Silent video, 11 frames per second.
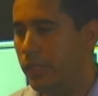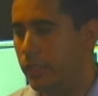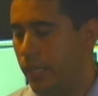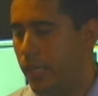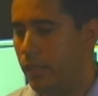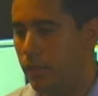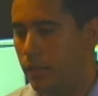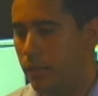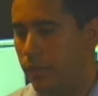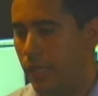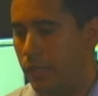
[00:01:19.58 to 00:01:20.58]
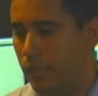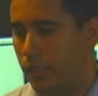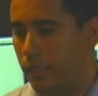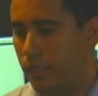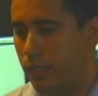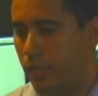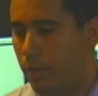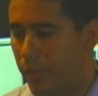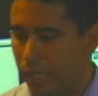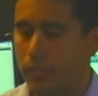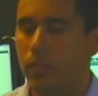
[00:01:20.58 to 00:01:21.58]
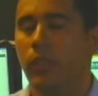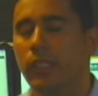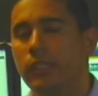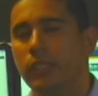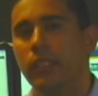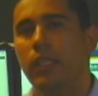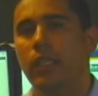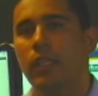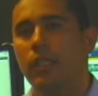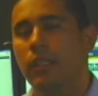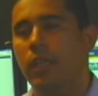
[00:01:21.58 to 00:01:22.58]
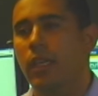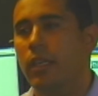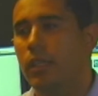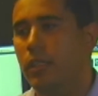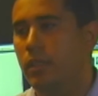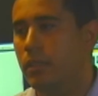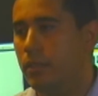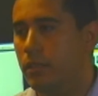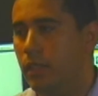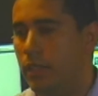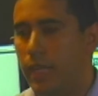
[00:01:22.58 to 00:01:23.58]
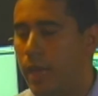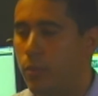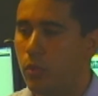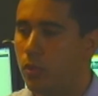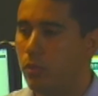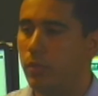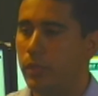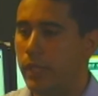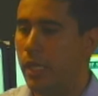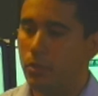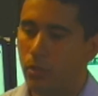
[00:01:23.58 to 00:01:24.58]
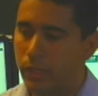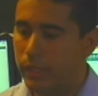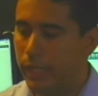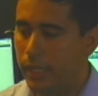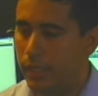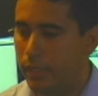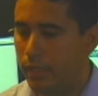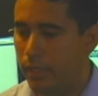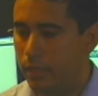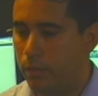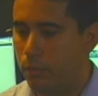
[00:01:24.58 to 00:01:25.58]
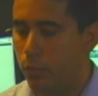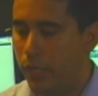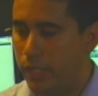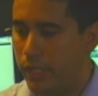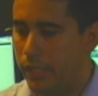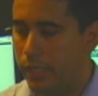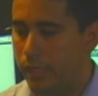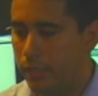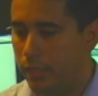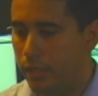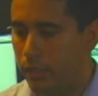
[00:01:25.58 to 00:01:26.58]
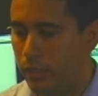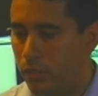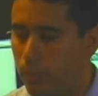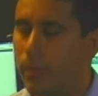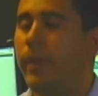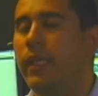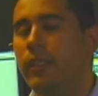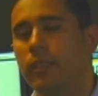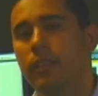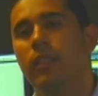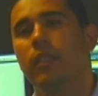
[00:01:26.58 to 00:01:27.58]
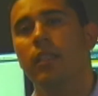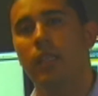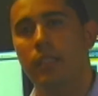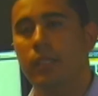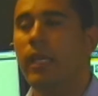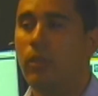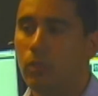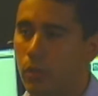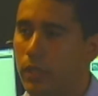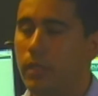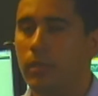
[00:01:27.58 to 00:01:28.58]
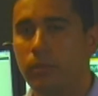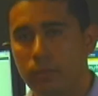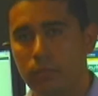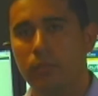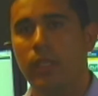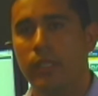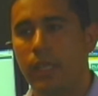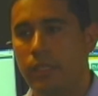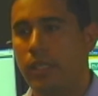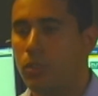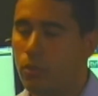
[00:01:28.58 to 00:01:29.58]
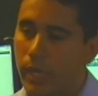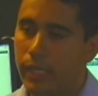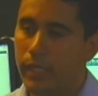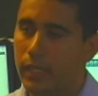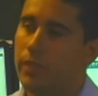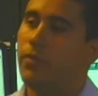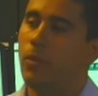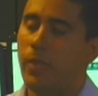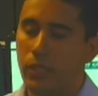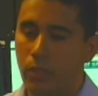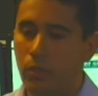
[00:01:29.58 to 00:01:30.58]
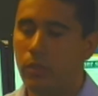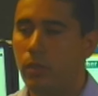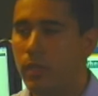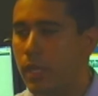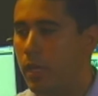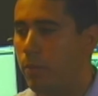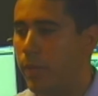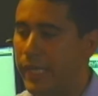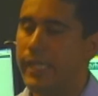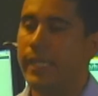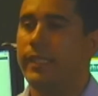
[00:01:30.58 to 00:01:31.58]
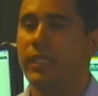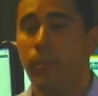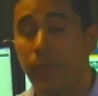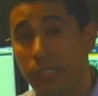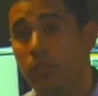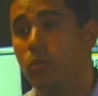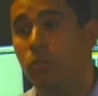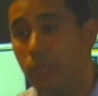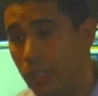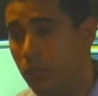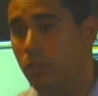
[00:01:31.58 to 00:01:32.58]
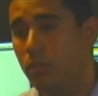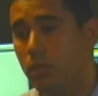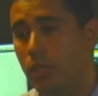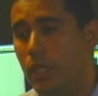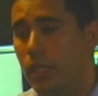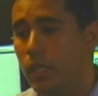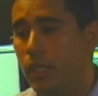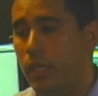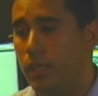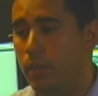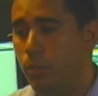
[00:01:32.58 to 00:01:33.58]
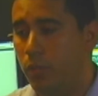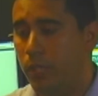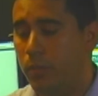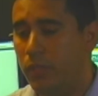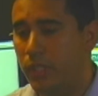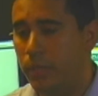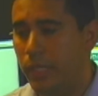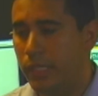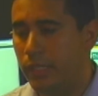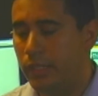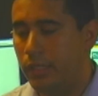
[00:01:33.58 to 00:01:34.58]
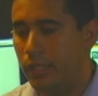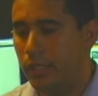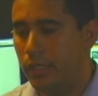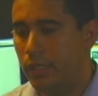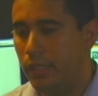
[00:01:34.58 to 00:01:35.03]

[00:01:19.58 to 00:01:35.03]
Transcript: Si hay diferentes eh, aplicaciones eh, en Apple o en Android que eh, pueden hacer los papás hacer download y hacer track a esa información o páginas que se meten sus niños. Eh, podemos también este,